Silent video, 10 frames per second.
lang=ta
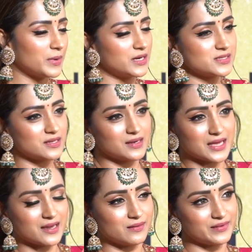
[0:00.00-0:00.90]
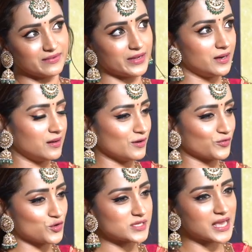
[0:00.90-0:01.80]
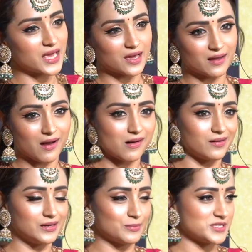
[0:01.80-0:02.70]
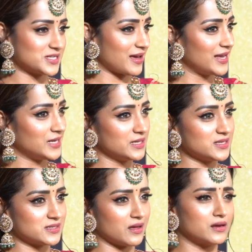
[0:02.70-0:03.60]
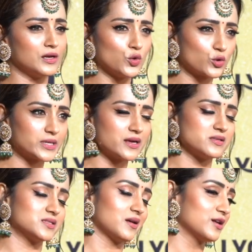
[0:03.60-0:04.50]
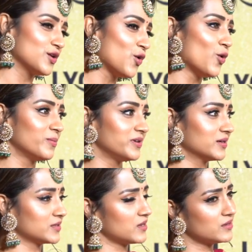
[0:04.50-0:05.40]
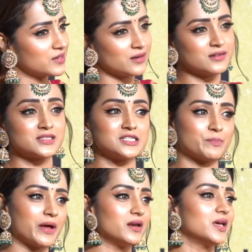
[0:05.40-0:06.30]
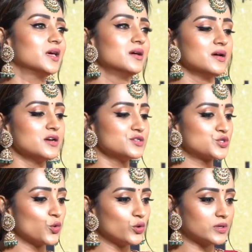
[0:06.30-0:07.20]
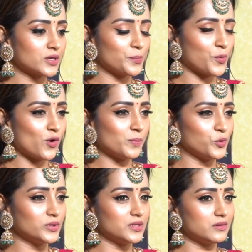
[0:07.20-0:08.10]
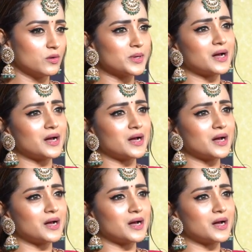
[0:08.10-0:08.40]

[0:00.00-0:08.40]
மணி சார் கேட்கவே வேண்டாம் அஃப்கோர்ஸ் ஏக்கா நம்ம ஸ்டைலிஸ்ட் நிறைய லுக் டெஸ்ட் நிறைய ஹோம் ஒர்க் நிறைய ரிஹர்சல்ஸ் பண்ணி ஷூட்டுக்கு போகும்போது ரொம்ப